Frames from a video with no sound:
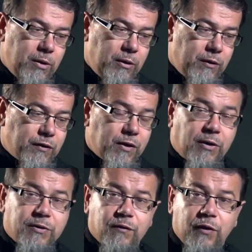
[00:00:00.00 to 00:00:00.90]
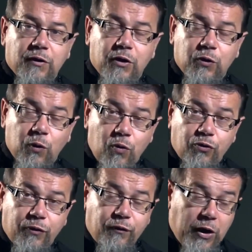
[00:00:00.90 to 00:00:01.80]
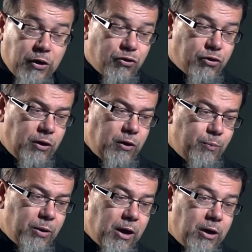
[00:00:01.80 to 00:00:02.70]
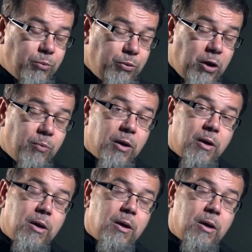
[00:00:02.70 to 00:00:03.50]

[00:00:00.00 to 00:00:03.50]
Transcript: и царство это тоже вечно и непоколебим,